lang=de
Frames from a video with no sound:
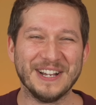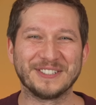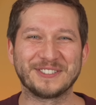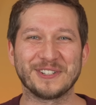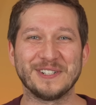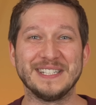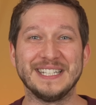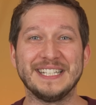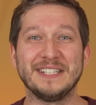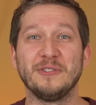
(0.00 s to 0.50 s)

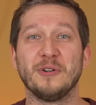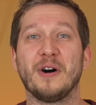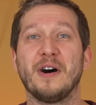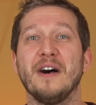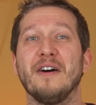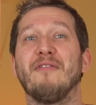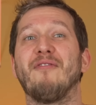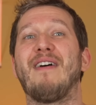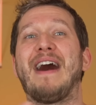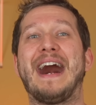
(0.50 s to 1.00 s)
soll nicht
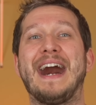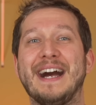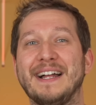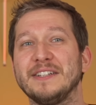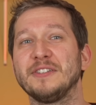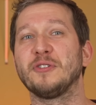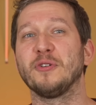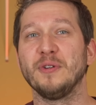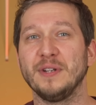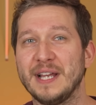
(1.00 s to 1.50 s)
nur
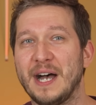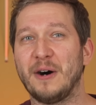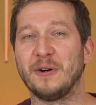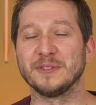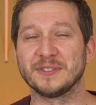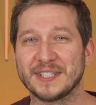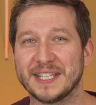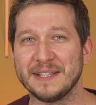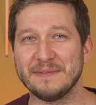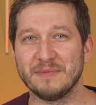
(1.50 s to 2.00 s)
Warntöne
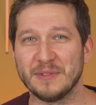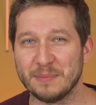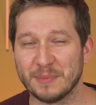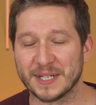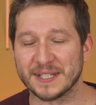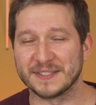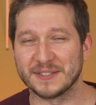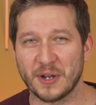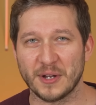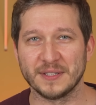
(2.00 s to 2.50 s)
ausgeben, wie man
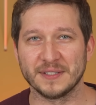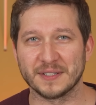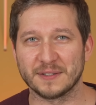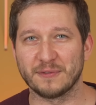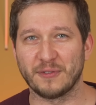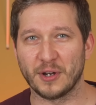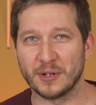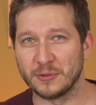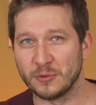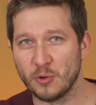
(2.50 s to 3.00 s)
das sonst
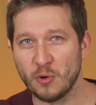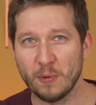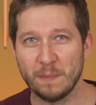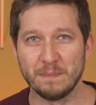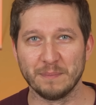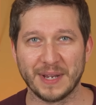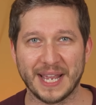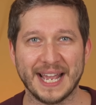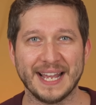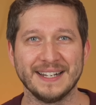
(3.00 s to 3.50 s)
von
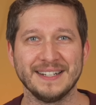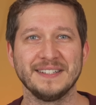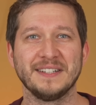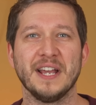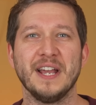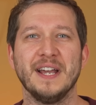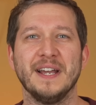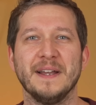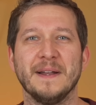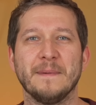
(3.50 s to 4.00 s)
Hupen kennt,
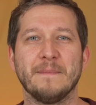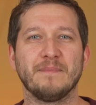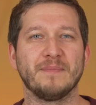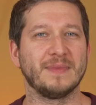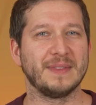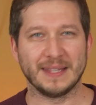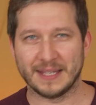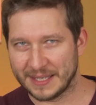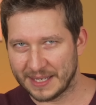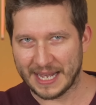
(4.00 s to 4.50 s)

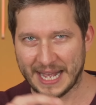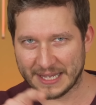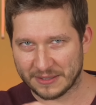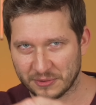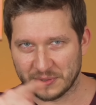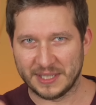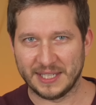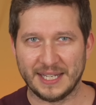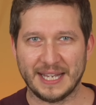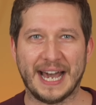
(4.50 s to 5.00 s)
also
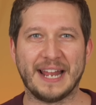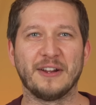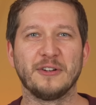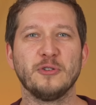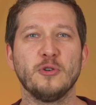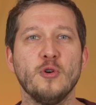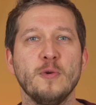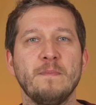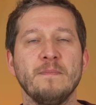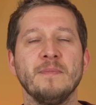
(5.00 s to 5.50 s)
die anderen
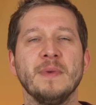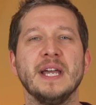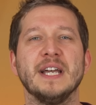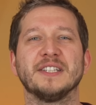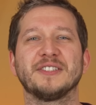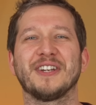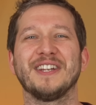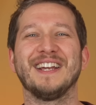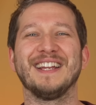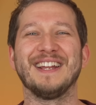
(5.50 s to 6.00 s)
Hupen,
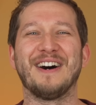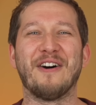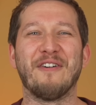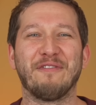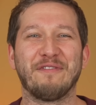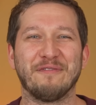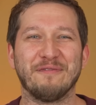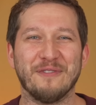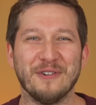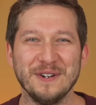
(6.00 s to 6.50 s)
sondern
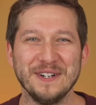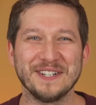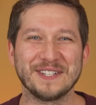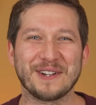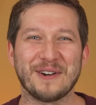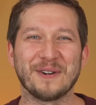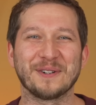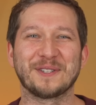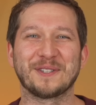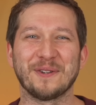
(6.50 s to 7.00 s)
auf Wunsch
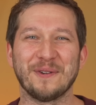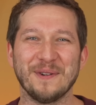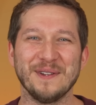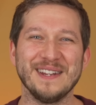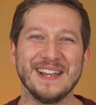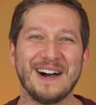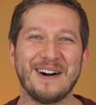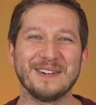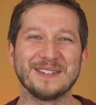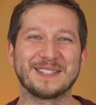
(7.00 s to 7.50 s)
auch
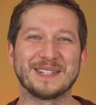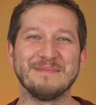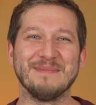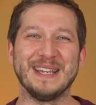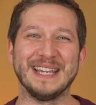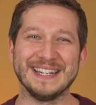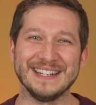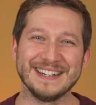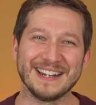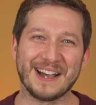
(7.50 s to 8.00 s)
Töne aus dem
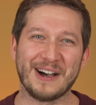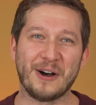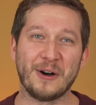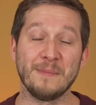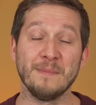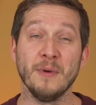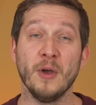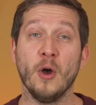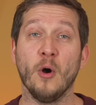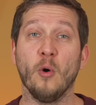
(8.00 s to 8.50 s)

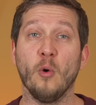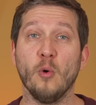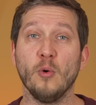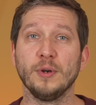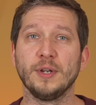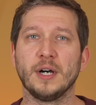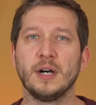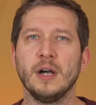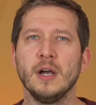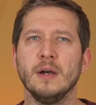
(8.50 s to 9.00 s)
Innenraum
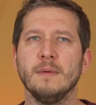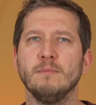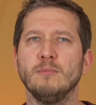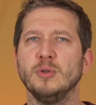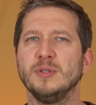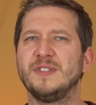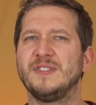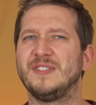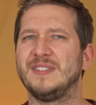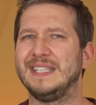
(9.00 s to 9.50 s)
oder
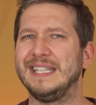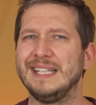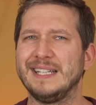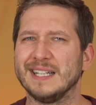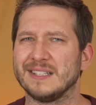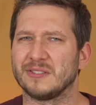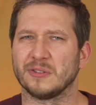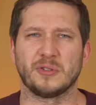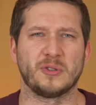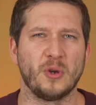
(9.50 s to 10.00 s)
Musik,
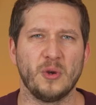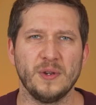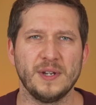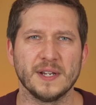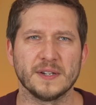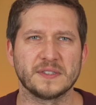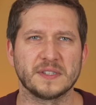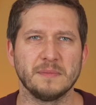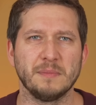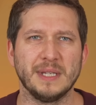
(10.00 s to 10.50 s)
also
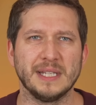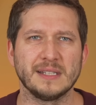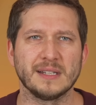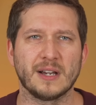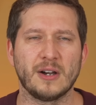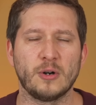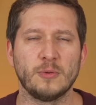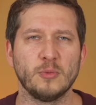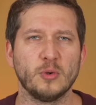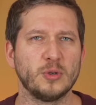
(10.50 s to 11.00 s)
Töne aus dem
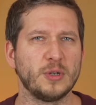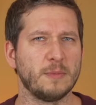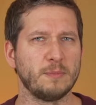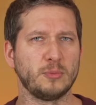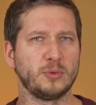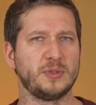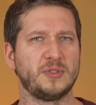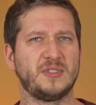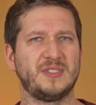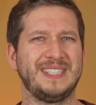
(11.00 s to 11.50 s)
Innenraum oder
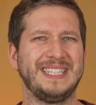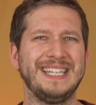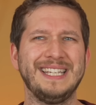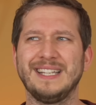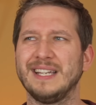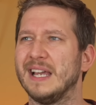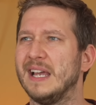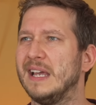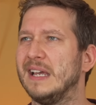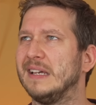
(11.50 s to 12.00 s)

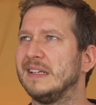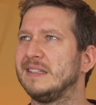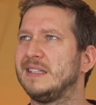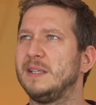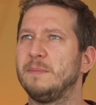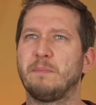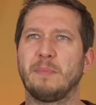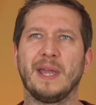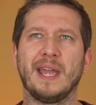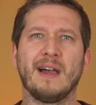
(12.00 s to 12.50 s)
Musik,
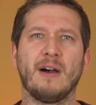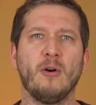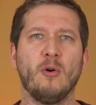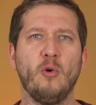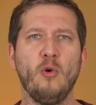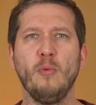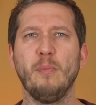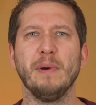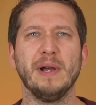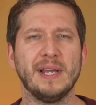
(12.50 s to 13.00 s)
die per
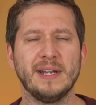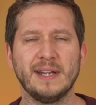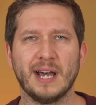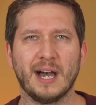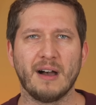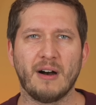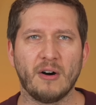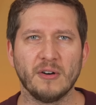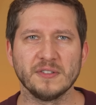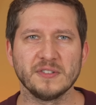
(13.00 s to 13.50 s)
Hupe
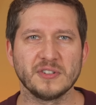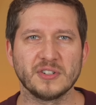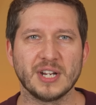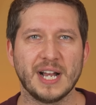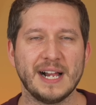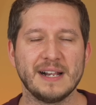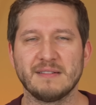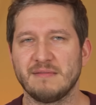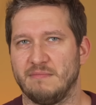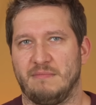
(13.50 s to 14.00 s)
nach außen
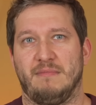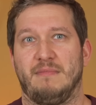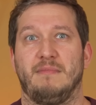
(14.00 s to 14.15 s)
schallt,